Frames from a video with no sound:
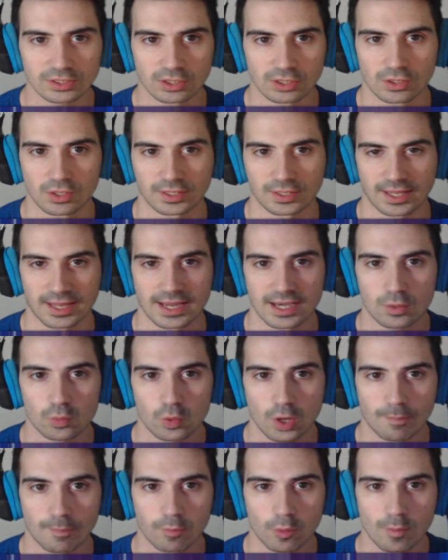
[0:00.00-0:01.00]
lo que es el
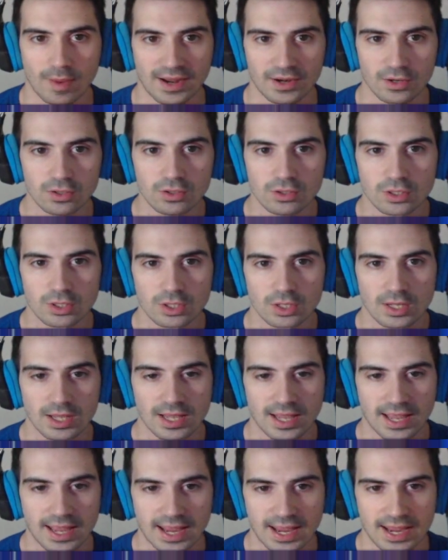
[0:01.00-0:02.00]
cuerpo humano...
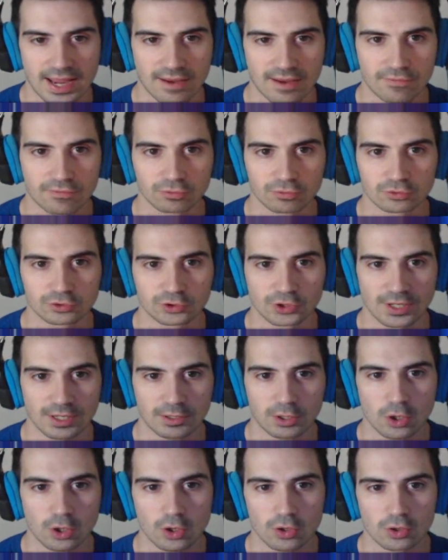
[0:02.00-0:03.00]
Eh, funciona
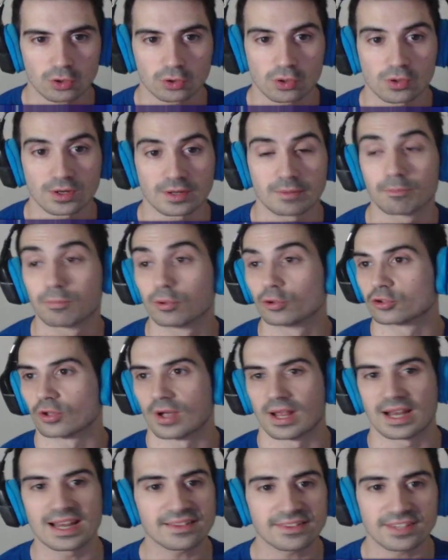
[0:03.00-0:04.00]
con, impulsos
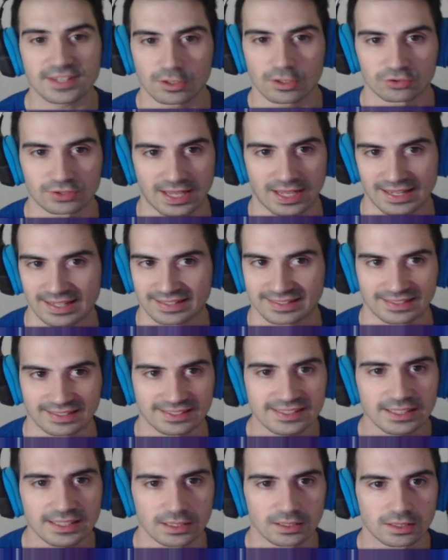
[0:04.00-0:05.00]
eléctricos, o sea, es
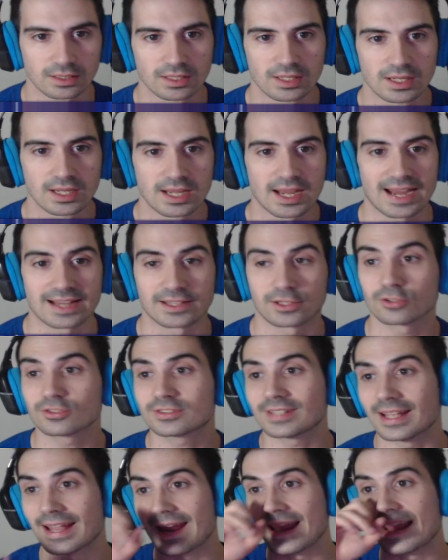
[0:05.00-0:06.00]
así.
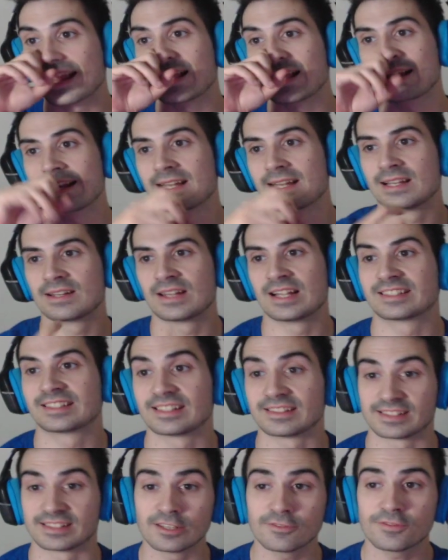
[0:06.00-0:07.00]
Entonces, el,
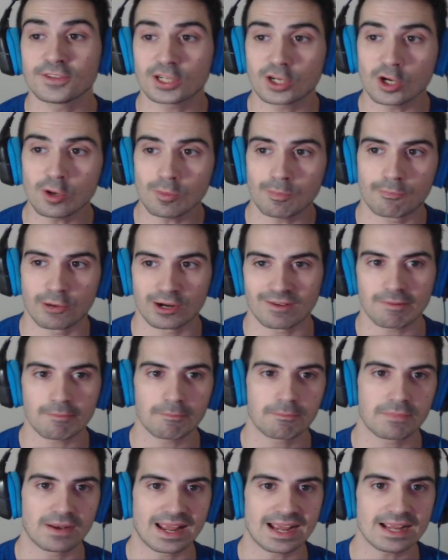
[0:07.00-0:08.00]
científico prueba en
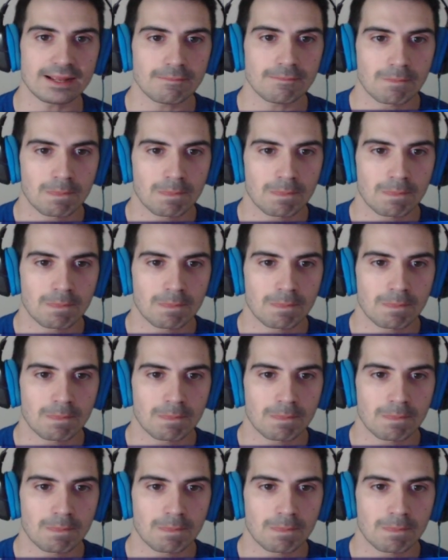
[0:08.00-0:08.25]
plan,